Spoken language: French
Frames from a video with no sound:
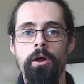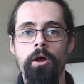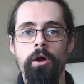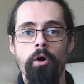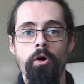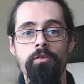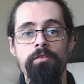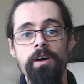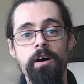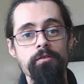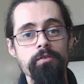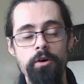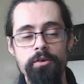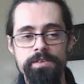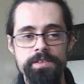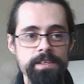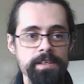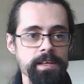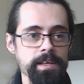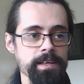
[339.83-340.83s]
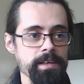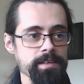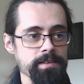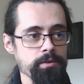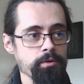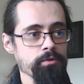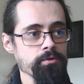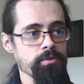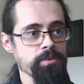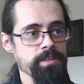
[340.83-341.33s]
on va avoir aussi des
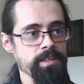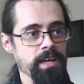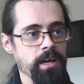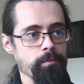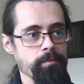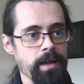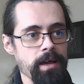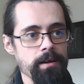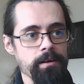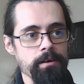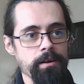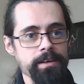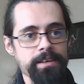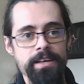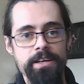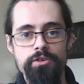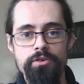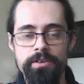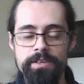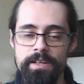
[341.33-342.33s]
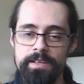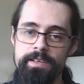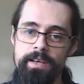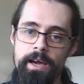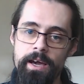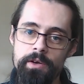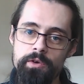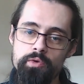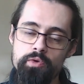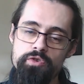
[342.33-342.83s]
questions de se dire bah, euh, quel genre
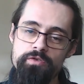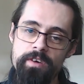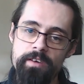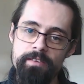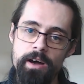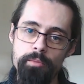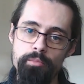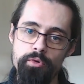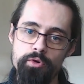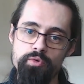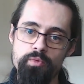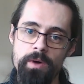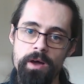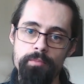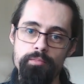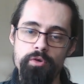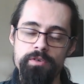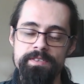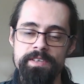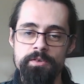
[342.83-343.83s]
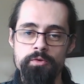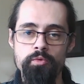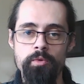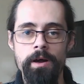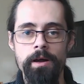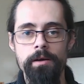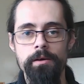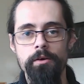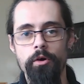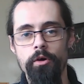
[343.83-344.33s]
d'interaction je vais avoir besoin pour que ça
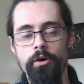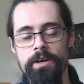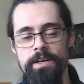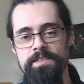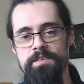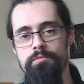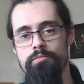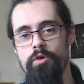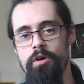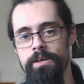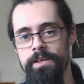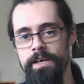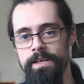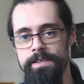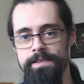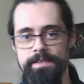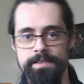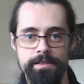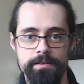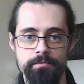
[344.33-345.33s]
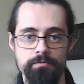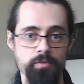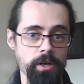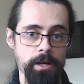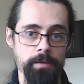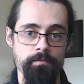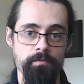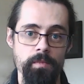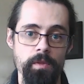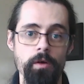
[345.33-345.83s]
soit relativement réaliste.
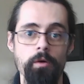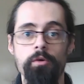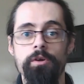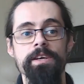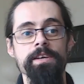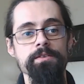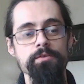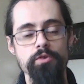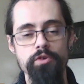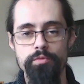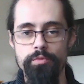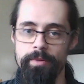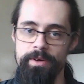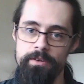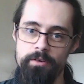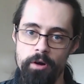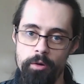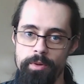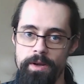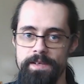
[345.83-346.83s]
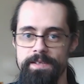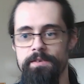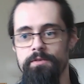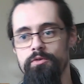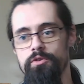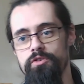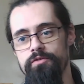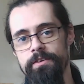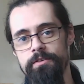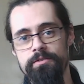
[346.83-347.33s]
Voilà. Qu'est-ce que je peux mettre en place Est-ce
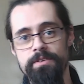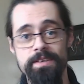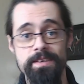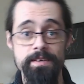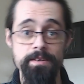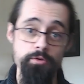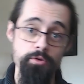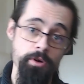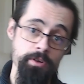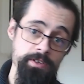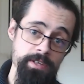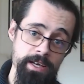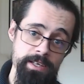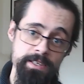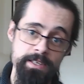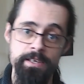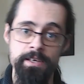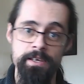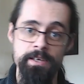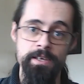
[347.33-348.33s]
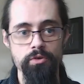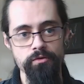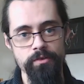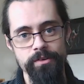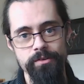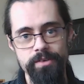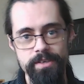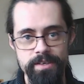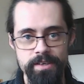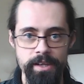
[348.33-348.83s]
que je vais utiliser du hand tracking Est-ce que je vais
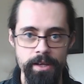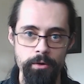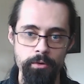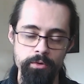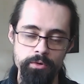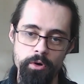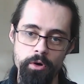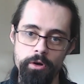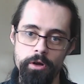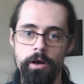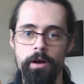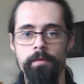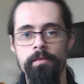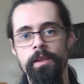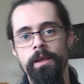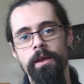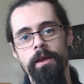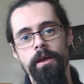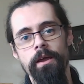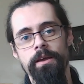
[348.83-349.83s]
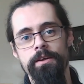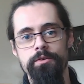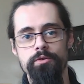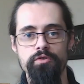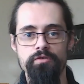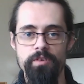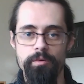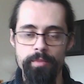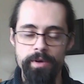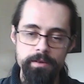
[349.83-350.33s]
utiliser des contrôleurs Est-ce que
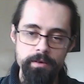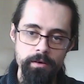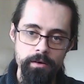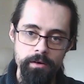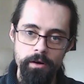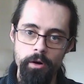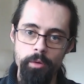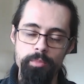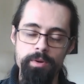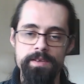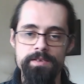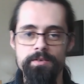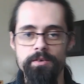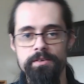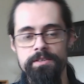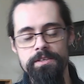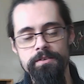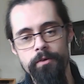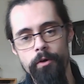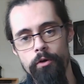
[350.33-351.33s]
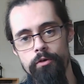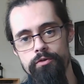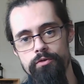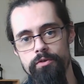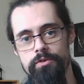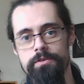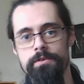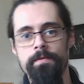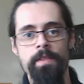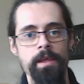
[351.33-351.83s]
je vais mettre euh, en place euh, différentes
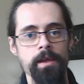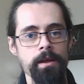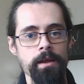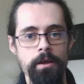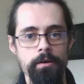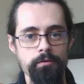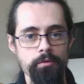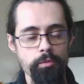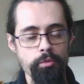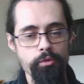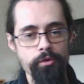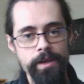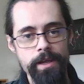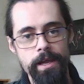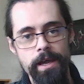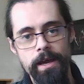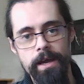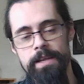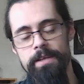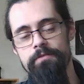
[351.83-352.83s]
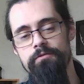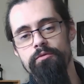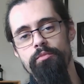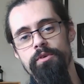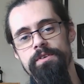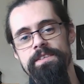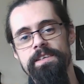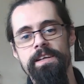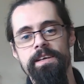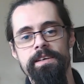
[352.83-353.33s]
choses Vous pouvez aller vous
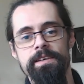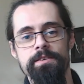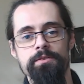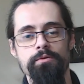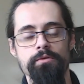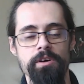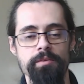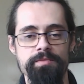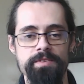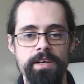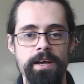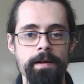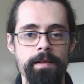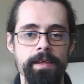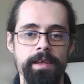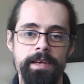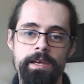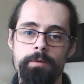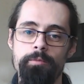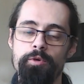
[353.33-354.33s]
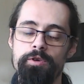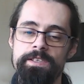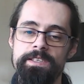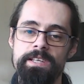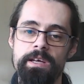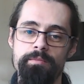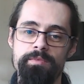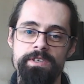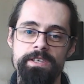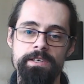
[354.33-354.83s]
poser des questions comme ça et petit
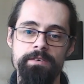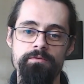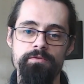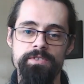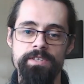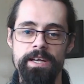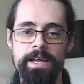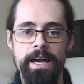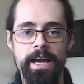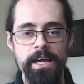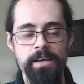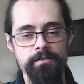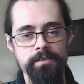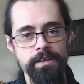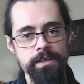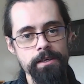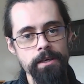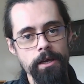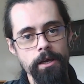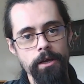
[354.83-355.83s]
à petit vous allez arriver